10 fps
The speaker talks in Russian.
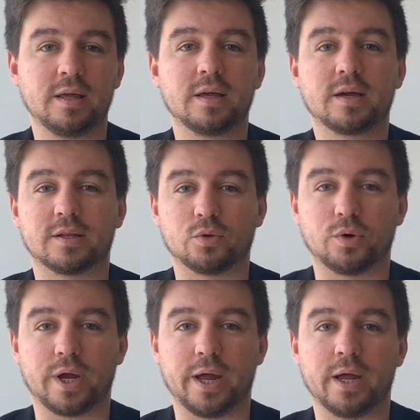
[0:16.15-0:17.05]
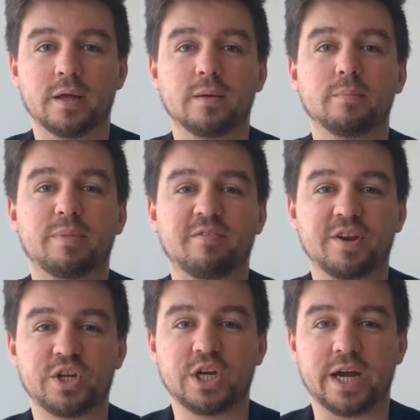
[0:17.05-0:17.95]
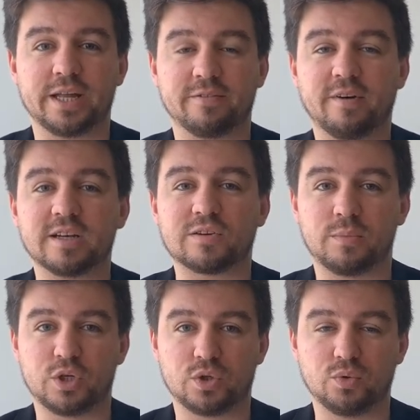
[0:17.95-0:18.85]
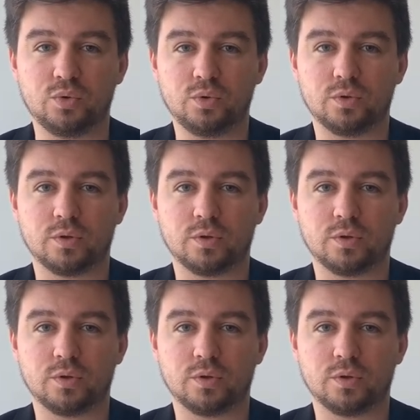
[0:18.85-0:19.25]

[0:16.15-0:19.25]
которая превращает вашу мечту